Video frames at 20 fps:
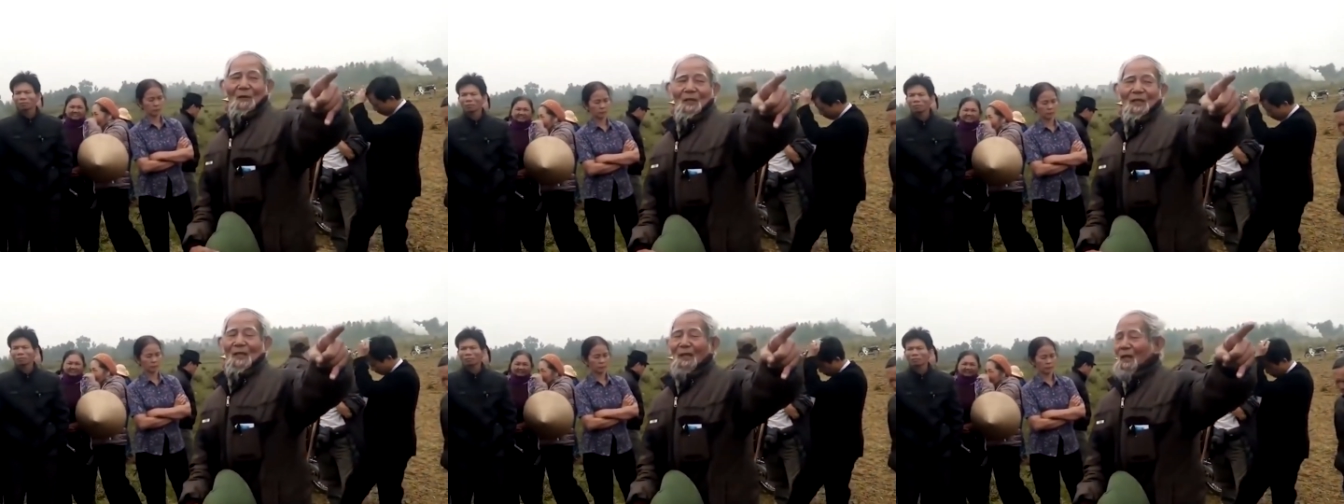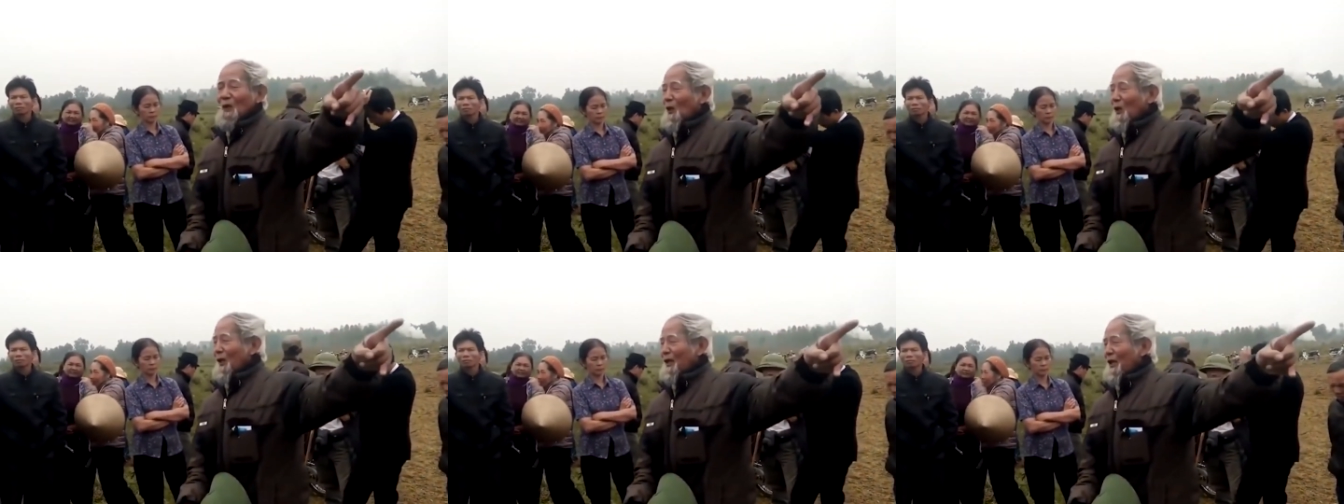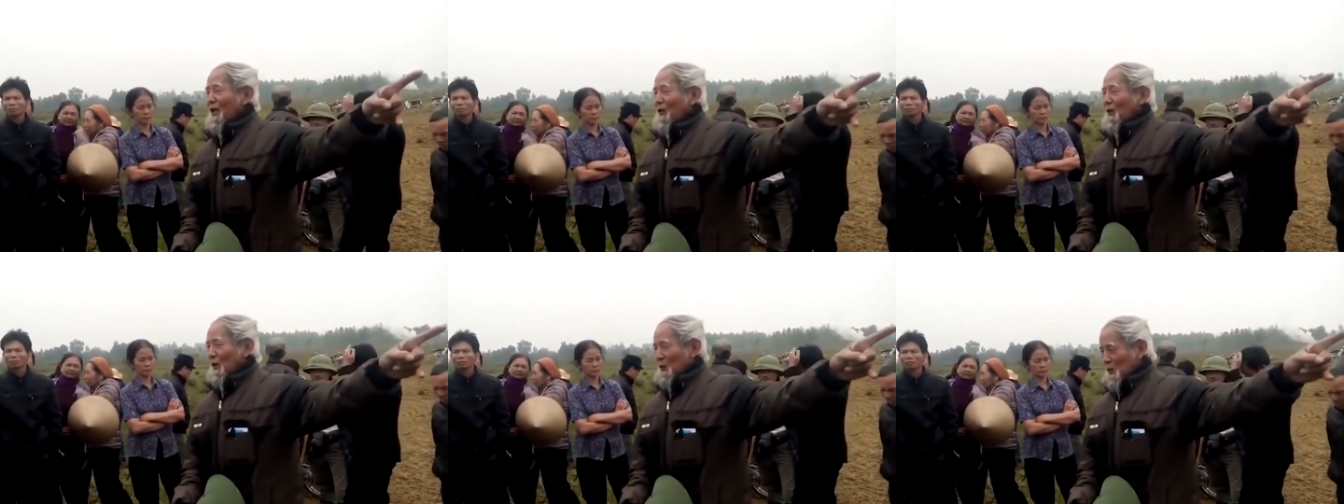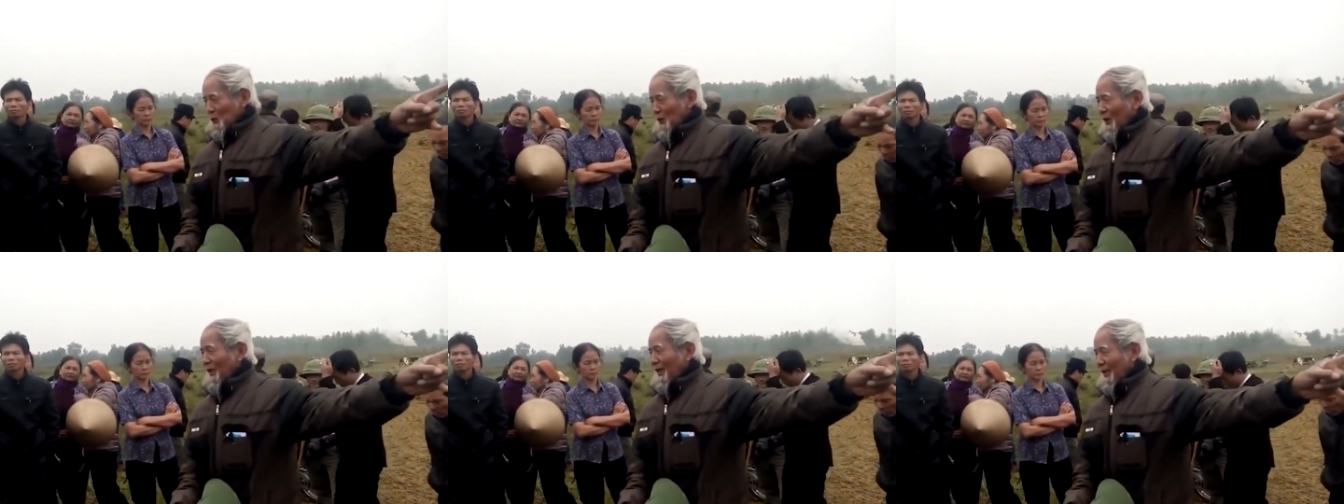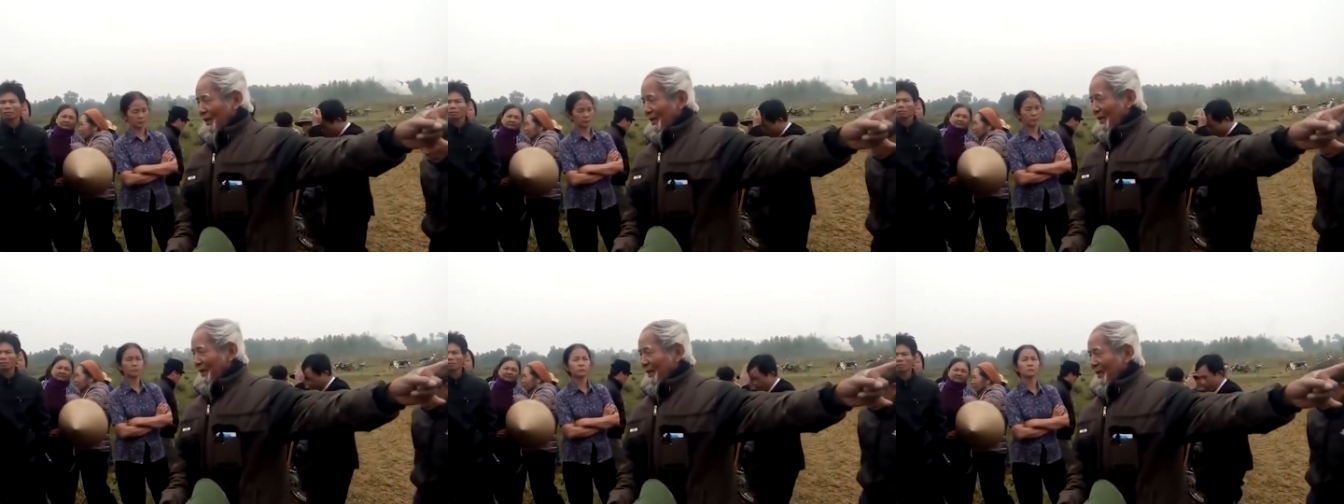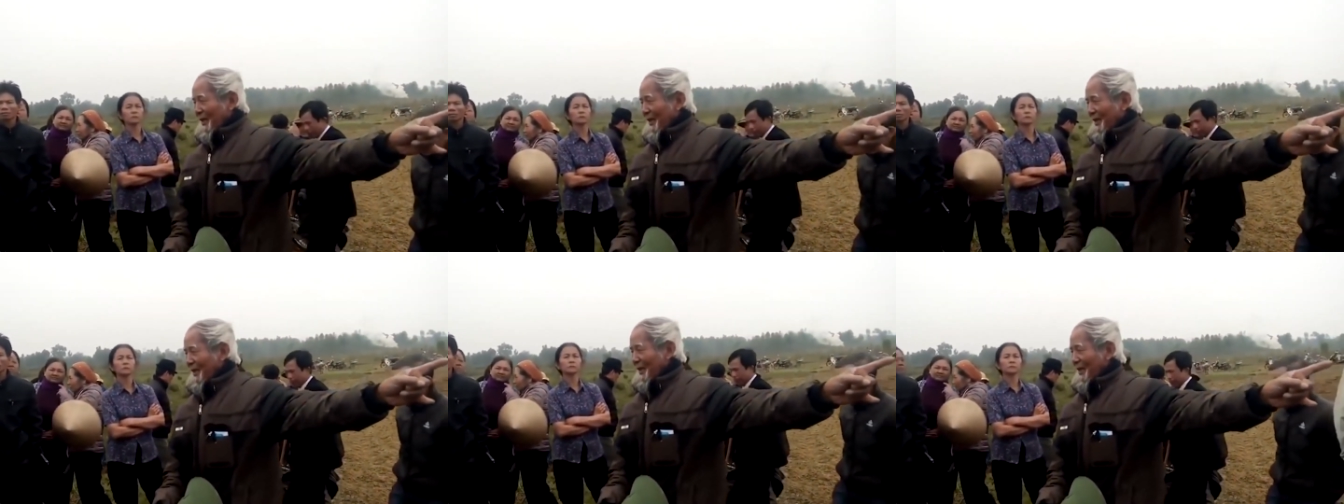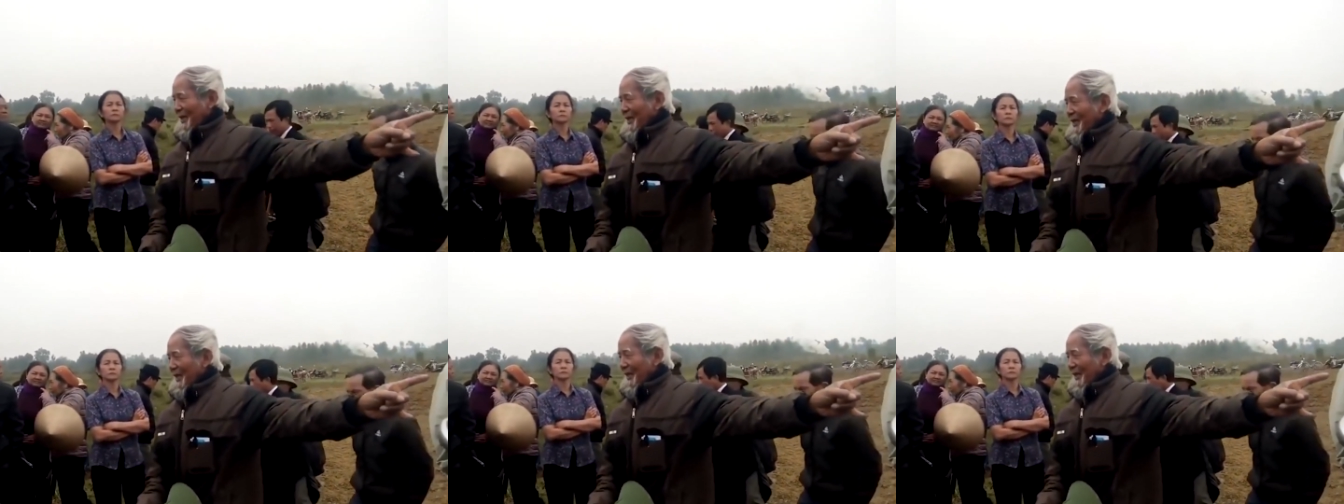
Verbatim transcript: trong nước đồng loạt đăng bài vu cáo cụ